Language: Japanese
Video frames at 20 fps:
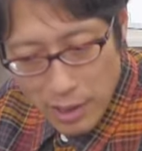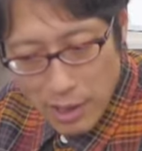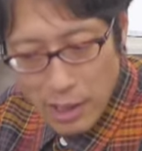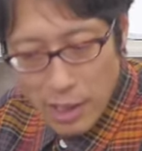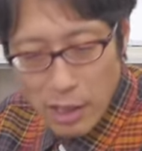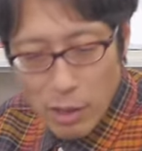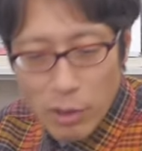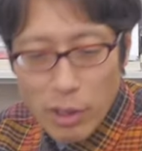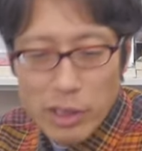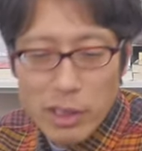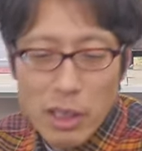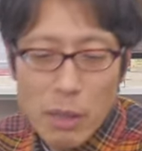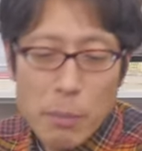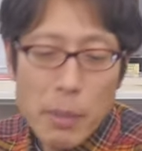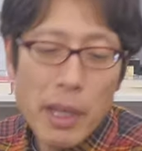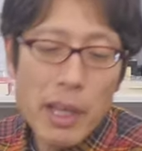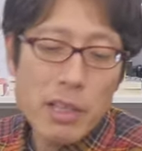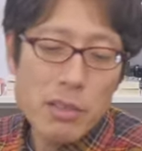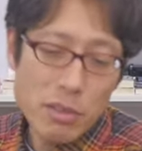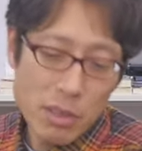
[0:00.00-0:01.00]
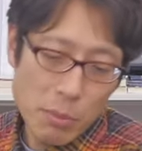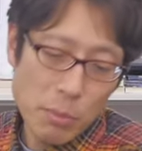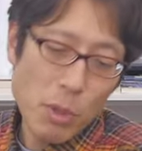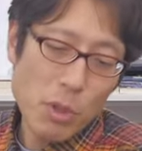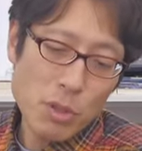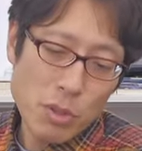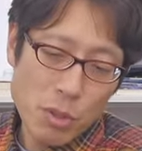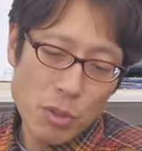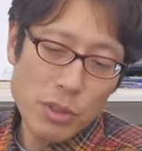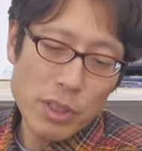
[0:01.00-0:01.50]
よかったらめげずに
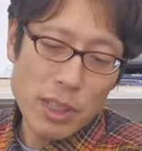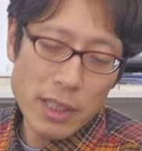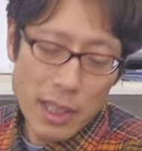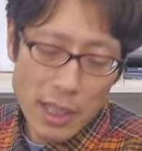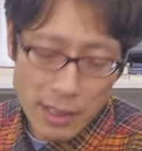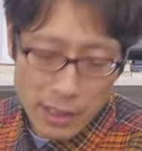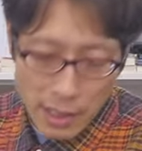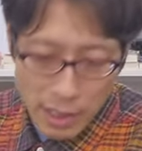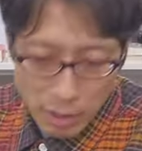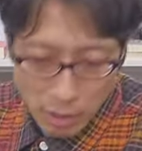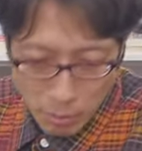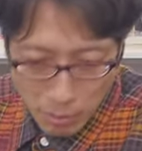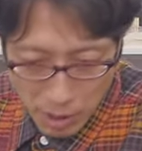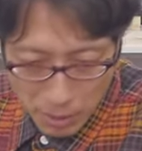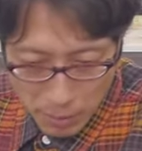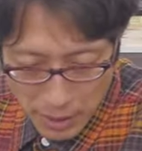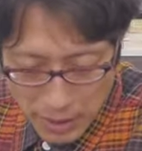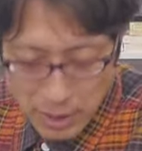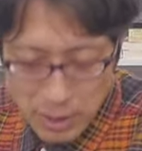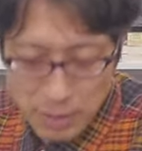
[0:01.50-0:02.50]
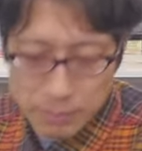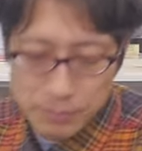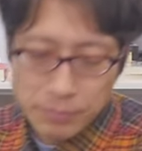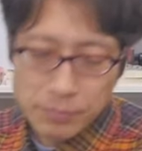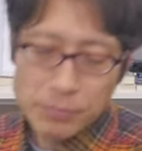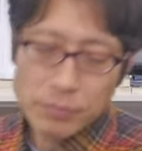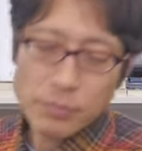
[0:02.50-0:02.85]
申し込んでいただきたいと思います。